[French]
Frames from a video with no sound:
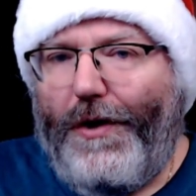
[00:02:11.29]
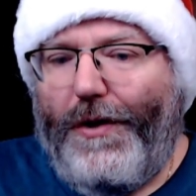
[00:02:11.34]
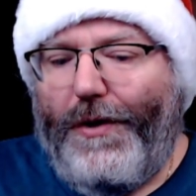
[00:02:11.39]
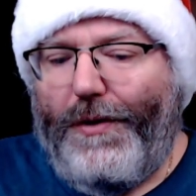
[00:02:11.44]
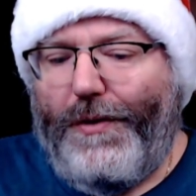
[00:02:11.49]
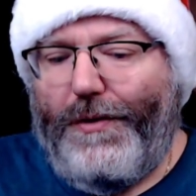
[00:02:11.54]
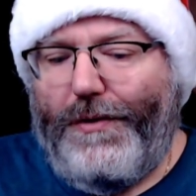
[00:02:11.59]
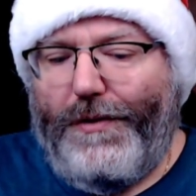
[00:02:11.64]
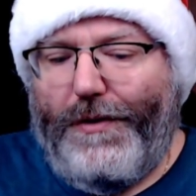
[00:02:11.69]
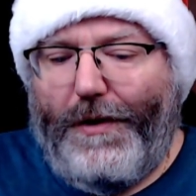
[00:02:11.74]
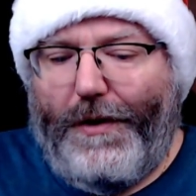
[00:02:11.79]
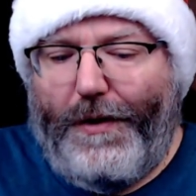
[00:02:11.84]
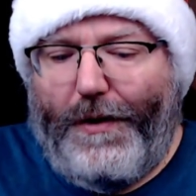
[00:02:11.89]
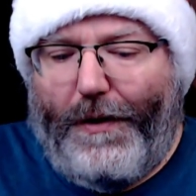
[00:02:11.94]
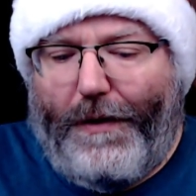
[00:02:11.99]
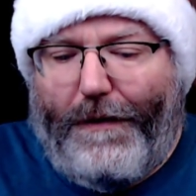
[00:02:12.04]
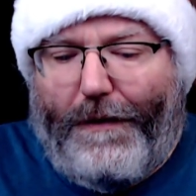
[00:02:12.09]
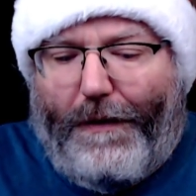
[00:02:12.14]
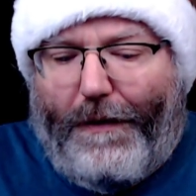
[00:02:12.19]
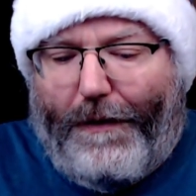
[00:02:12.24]

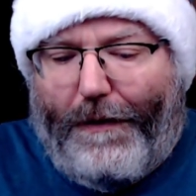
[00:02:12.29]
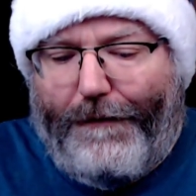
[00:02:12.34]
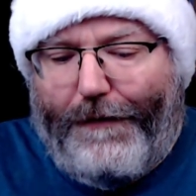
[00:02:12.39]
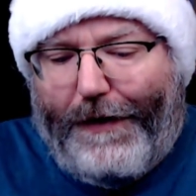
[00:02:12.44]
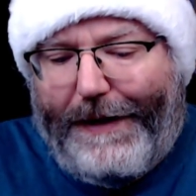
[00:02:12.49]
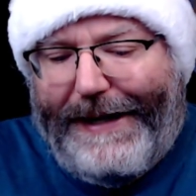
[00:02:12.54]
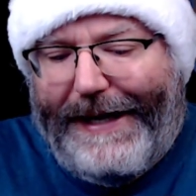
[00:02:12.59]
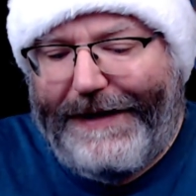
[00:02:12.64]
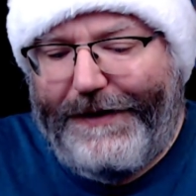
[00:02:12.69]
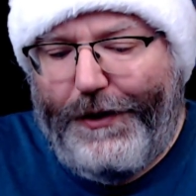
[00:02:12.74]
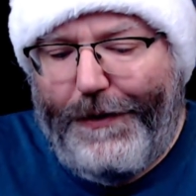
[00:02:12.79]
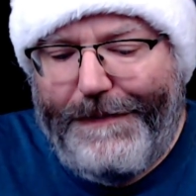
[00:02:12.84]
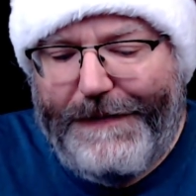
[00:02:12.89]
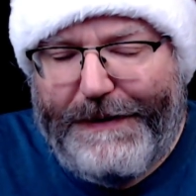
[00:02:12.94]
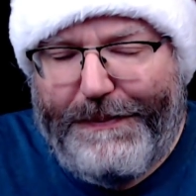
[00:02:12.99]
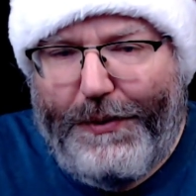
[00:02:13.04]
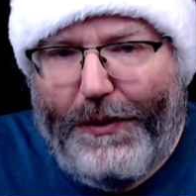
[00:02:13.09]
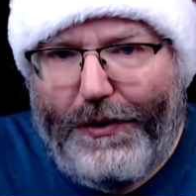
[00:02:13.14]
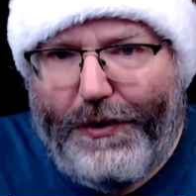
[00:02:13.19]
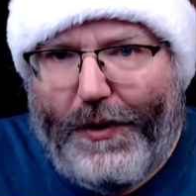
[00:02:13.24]
on, va regarder un petit
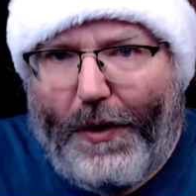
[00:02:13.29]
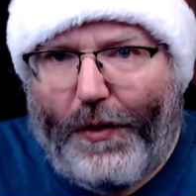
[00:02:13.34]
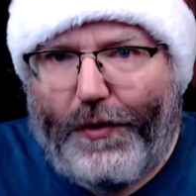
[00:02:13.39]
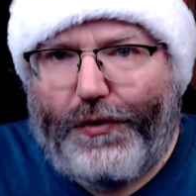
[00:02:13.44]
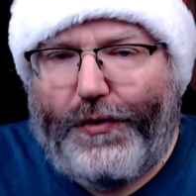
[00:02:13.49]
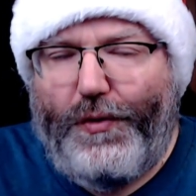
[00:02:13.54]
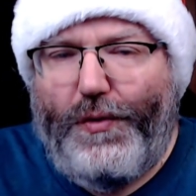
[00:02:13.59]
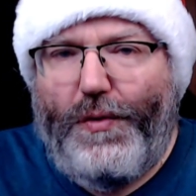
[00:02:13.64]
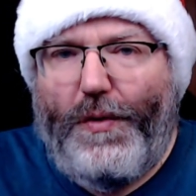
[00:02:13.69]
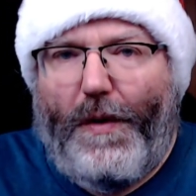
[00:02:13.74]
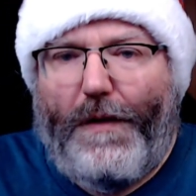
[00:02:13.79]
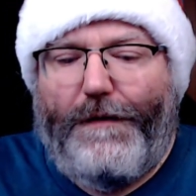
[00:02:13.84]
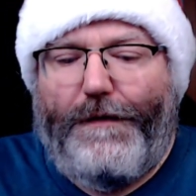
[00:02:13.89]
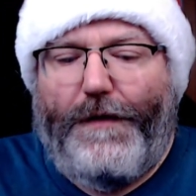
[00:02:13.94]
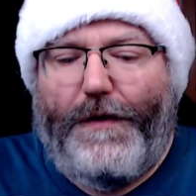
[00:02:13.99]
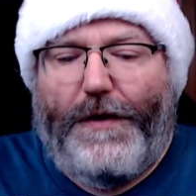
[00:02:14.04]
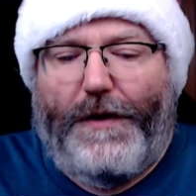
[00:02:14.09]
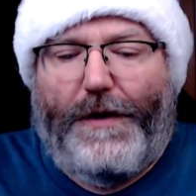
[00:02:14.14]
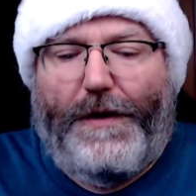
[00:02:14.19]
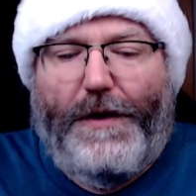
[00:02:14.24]
peu le contenu. On
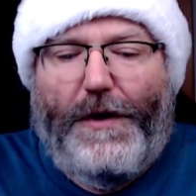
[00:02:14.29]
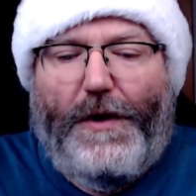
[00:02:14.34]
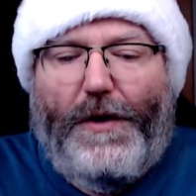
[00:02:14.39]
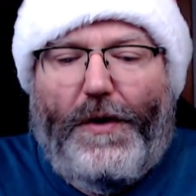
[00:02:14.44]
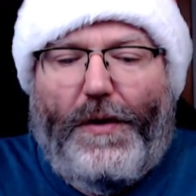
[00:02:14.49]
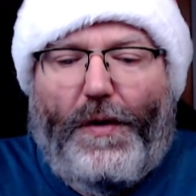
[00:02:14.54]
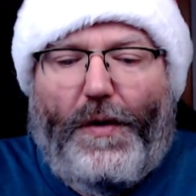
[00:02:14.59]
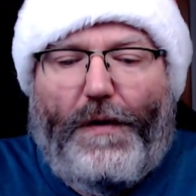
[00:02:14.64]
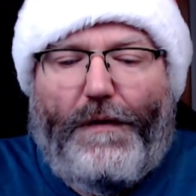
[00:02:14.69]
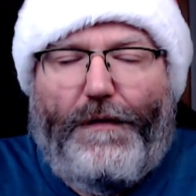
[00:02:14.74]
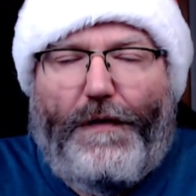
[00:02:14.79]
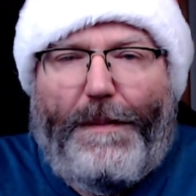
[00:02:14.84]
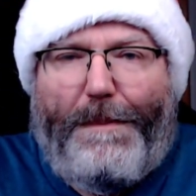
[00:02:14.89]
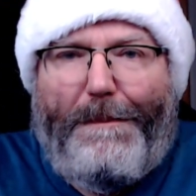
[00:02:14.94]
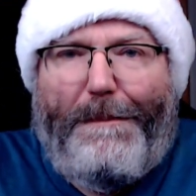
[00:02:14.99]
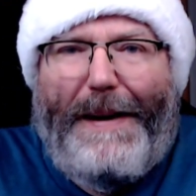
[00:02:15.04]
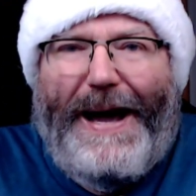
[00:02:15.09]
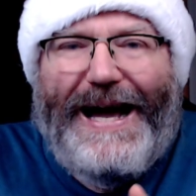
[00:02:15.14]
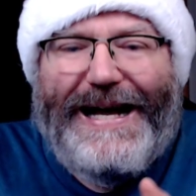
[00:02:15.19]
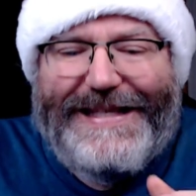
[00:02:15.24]
va, on va
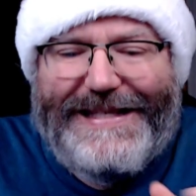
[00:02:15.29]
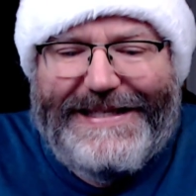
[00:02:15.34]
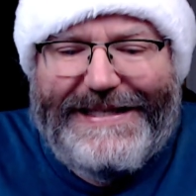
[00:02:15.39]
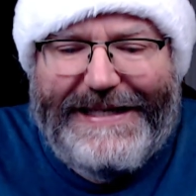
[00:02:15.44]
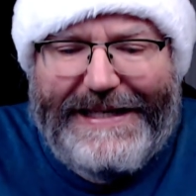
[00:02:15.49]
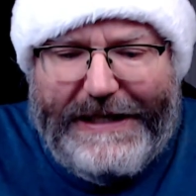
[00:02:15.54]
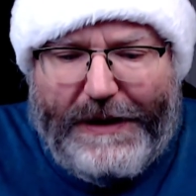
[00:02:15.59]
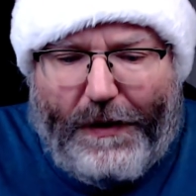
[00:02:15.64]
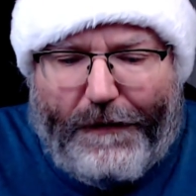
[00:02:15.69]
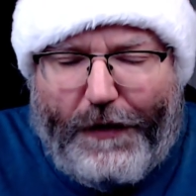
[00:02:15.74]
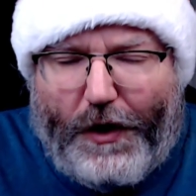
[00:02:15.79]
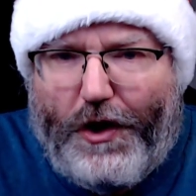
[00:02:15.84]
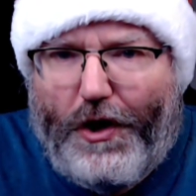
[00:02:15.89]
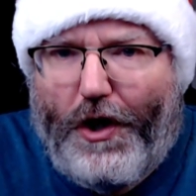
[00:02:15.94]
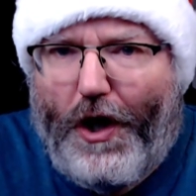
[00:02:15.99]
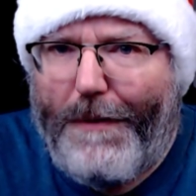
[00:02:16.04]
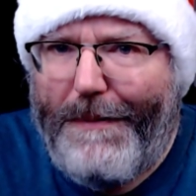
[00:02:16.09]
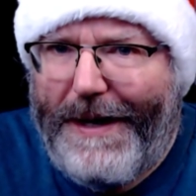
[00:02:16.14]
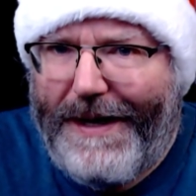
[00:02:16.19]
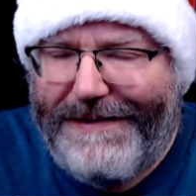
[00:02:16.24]
partir, on va
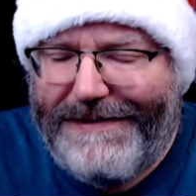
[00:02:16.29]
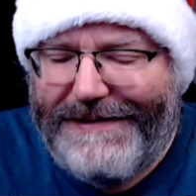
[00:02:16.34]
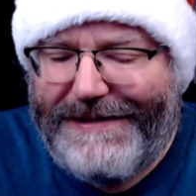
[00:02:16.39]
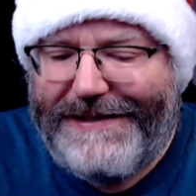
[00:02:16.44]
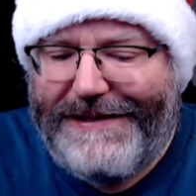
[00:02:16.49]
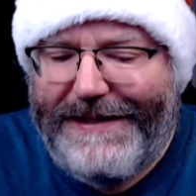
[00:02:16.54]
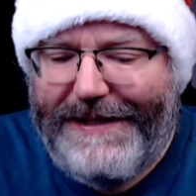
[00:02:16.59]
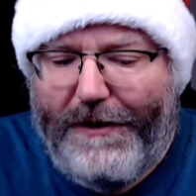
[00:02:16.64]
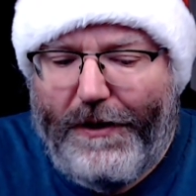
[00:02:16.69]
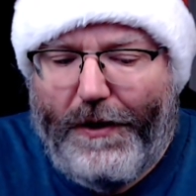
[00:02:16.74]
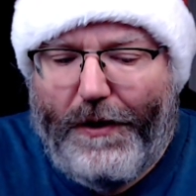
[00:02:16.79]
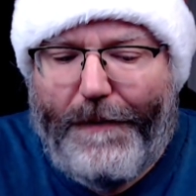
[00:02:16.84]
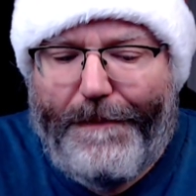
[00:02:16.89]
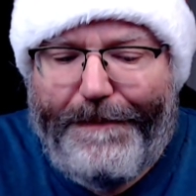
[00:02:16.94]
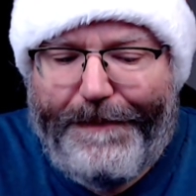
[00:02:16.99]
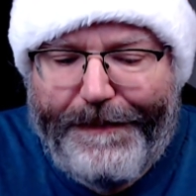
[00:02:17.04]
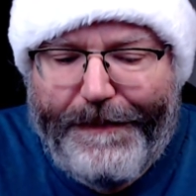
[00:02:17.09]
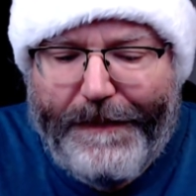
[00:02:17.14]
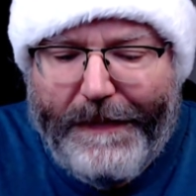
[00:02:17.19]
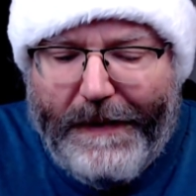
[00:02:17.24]
commencer
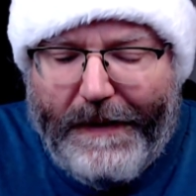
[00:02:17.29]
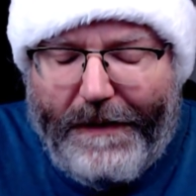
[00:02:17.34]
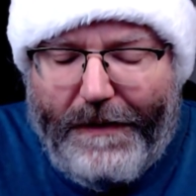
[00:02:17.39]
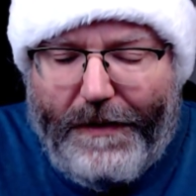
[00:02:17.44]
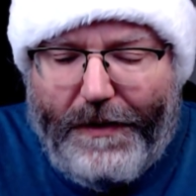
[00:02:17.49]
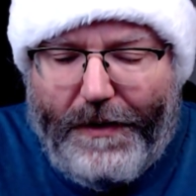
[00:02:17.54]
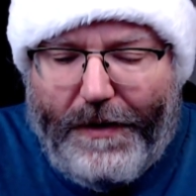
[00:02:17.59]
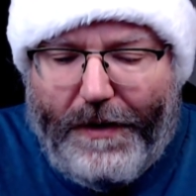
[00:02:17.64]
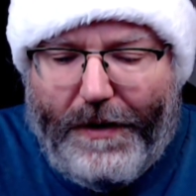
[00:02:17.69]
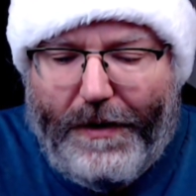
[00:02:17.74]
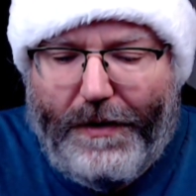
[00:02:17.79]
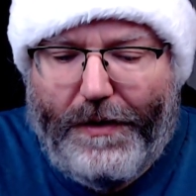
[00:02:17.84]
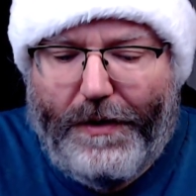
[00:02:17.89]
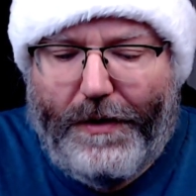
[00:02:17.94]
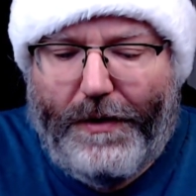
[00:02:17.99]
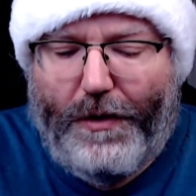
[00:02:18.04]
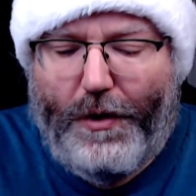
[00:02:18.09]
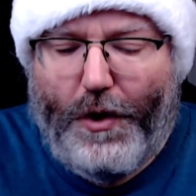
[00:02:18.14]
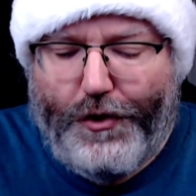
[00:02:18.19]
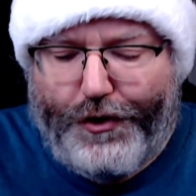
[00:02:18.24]

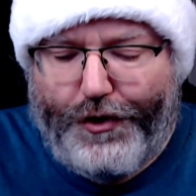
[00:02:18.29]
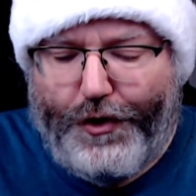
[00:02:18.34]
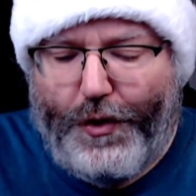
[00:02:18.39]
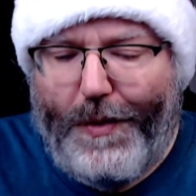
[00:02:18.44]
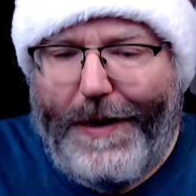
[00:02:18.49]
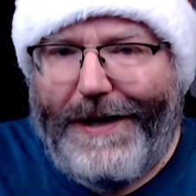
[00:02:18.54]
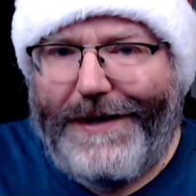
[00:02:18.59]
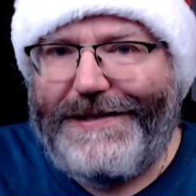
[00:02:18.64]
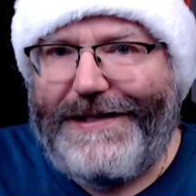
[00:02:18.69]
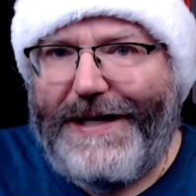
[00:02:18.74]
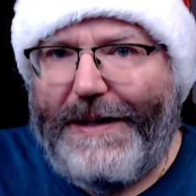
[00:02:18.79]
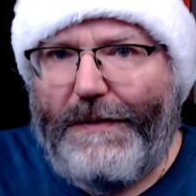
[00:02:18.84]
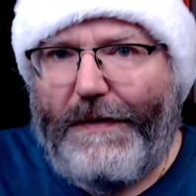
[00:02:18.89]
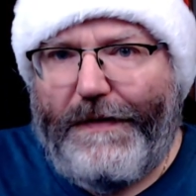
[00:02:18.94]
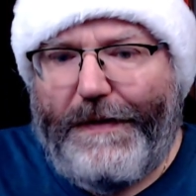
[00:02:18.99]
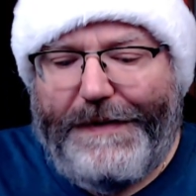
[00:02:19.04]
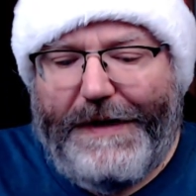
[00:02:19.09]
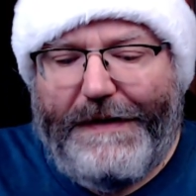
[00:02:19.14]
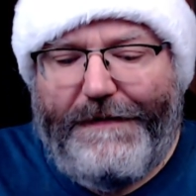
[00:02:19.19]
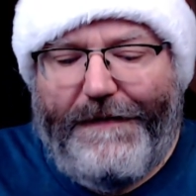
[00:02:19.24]
le, jeu ensemble. On va
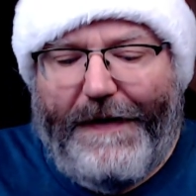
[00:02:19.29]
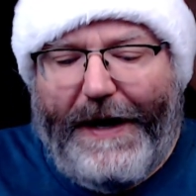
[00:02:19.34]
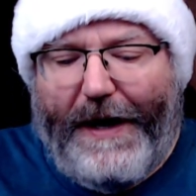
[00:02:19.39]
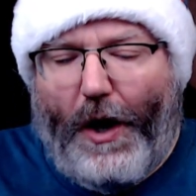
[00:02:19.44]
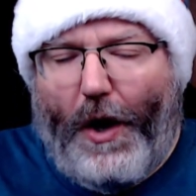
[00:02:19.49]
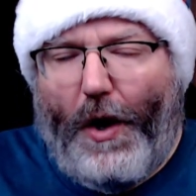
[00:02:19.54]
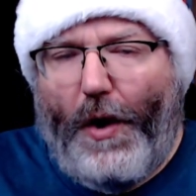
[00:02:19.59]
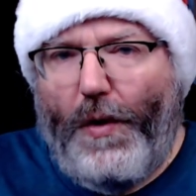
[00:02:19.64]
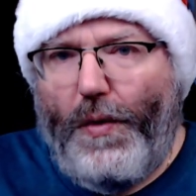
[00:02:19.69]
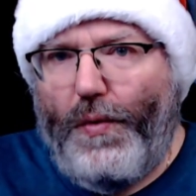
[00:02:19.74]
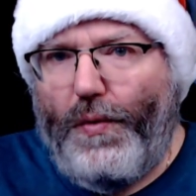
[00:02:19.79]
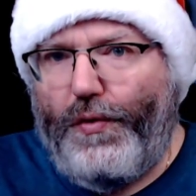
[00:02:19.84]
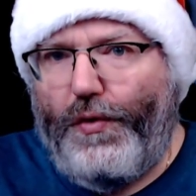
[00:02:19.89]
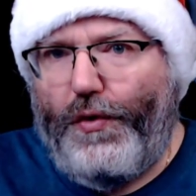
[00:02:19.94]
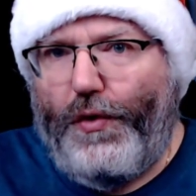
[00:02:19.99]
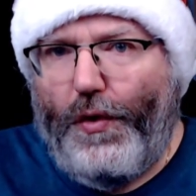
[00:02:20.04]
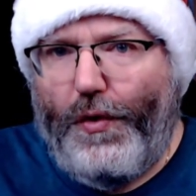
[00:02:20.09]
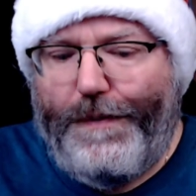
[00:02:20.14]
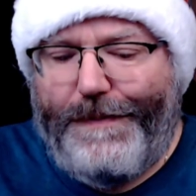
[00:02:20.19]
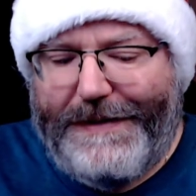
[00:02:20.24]
peut-être faire un ou
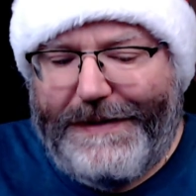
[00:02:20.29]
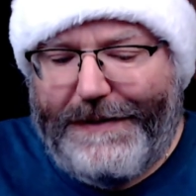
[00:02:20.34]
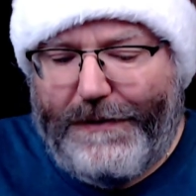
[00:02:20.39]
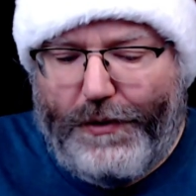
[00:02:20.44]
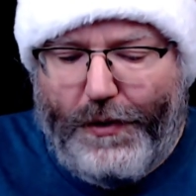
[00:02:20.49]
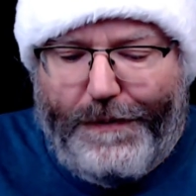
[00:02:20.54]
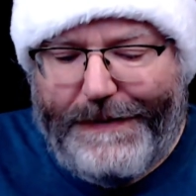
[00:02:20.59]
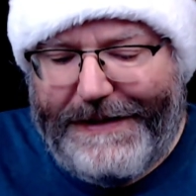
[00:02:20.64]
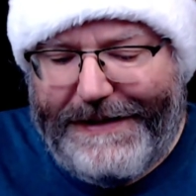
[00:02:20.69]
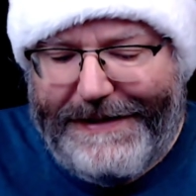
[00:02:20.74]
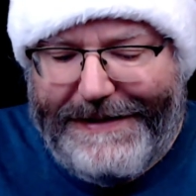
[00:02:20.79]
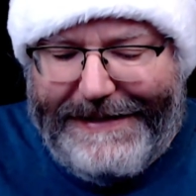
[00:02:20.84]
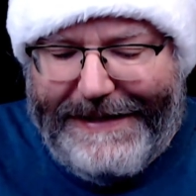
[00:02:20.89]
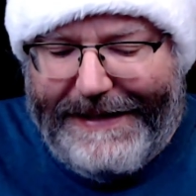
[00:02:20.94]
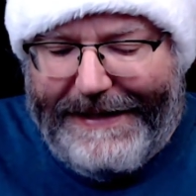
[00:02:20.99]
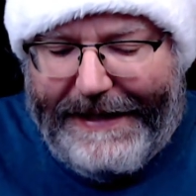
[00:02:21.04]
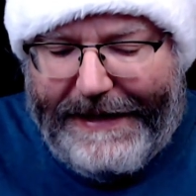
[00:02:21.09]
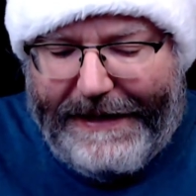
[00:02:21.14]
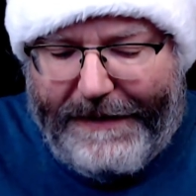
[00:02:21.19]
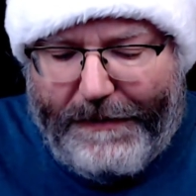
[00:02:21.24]
deux, petites
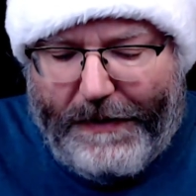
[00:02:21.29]
énigmes.